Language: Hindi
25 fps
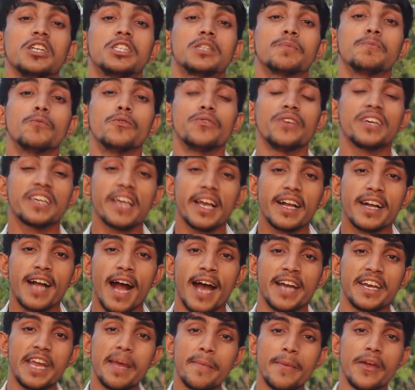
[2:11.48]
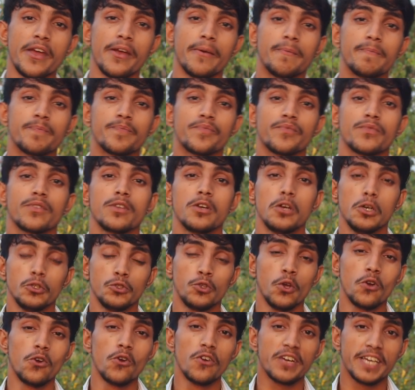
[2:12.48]
और इस मूवी के गाने में
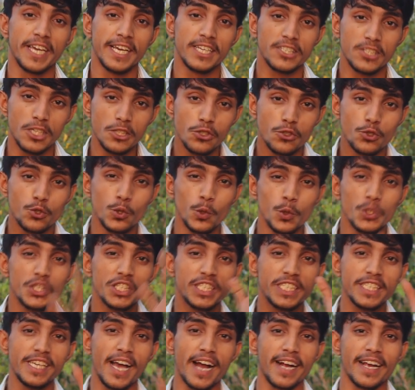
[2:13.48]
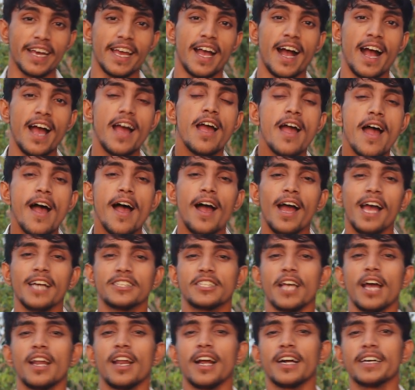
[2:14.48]
जो लोकेशन चूज किया गया है
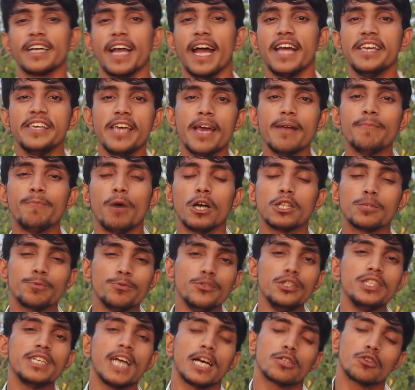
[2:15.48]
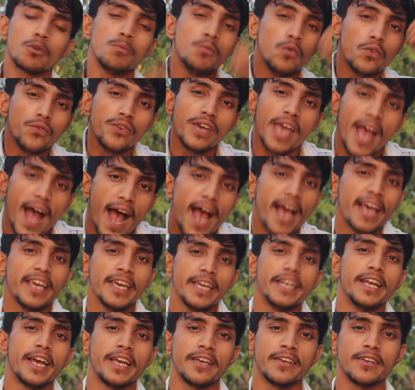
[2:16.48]
ऐसा लग रहा है ये भोजपुरी का तो मूवी है
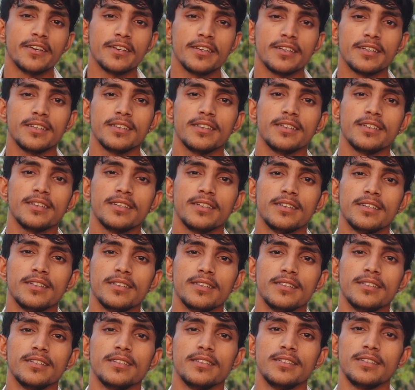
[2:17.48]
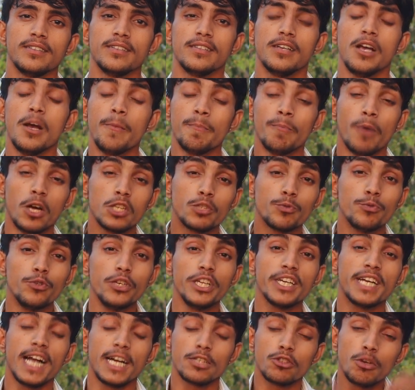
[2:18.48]
ही नहीं
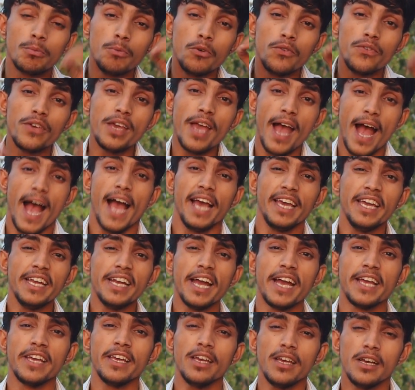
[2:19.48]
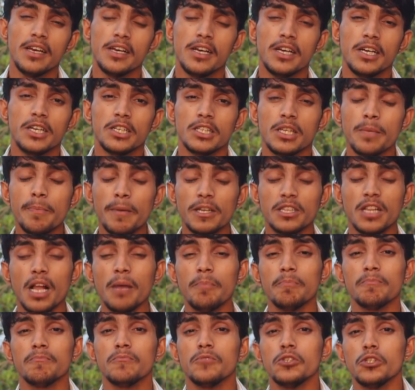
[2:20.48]
भोजपुरी का तो मूवी है ही नहीं कि
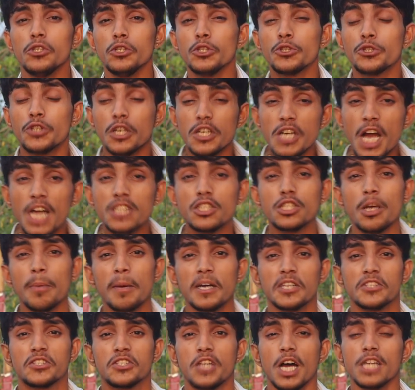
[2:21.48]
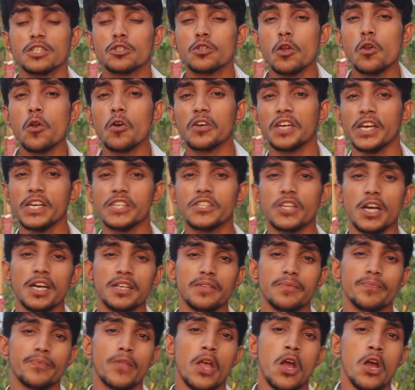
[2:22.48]
मतलब इतना ज़बरदस्त
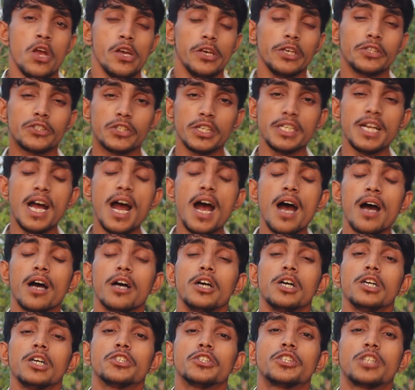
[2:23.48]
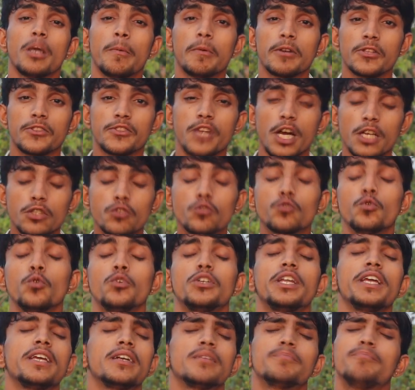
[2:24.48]
लोकेशन इतना ज़बरदस्त
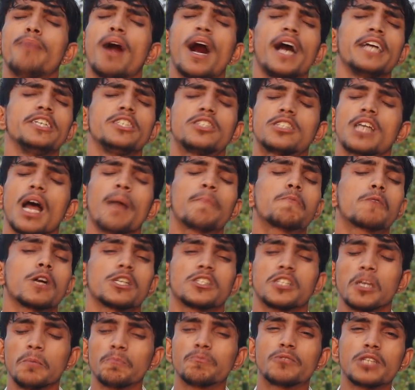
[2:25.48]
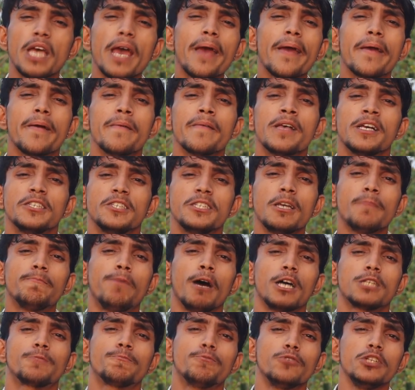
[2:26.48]
शूटिंग भाई साहब कसम से ये
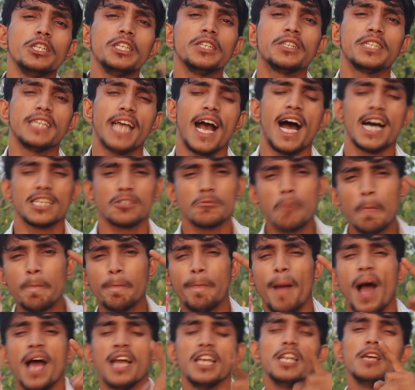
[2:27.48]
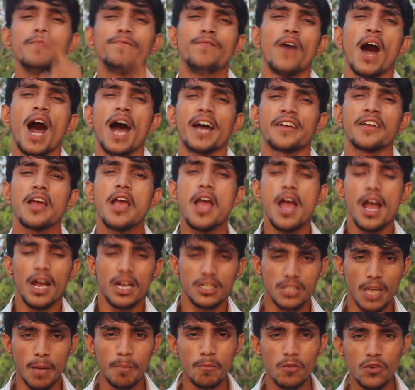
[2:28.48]
भोजपुरी इतिहास में पहली बार
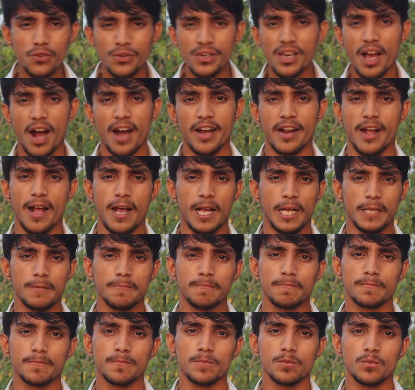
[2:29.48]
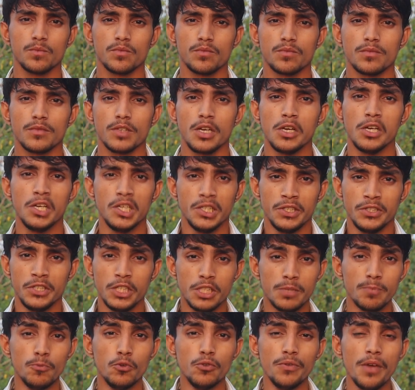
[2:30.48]
ऐसा मूवी आ रहा है
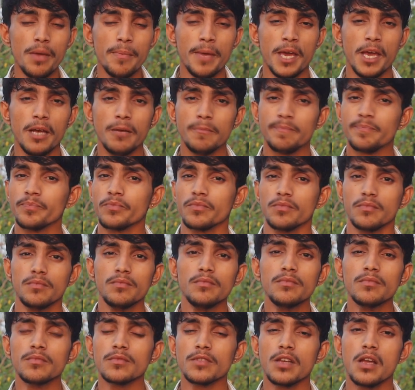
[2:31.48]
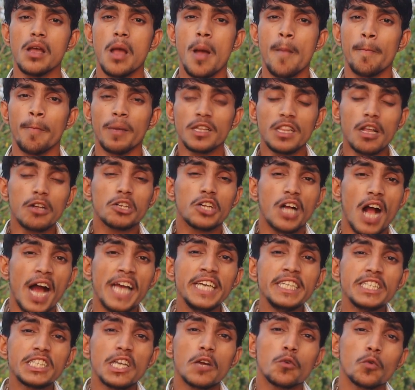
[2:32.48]
जिस मूवी में मतलब
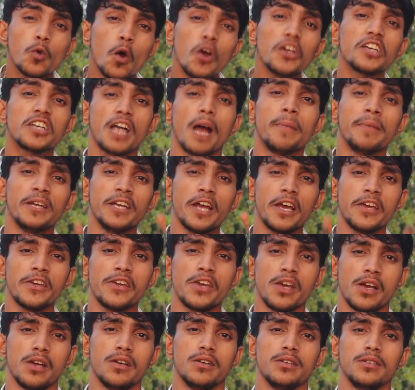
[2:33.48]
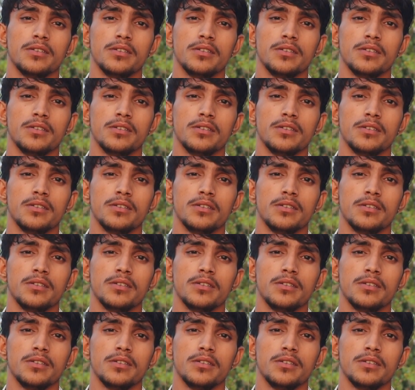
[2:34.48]
कहीं से कोई कमी नहीं है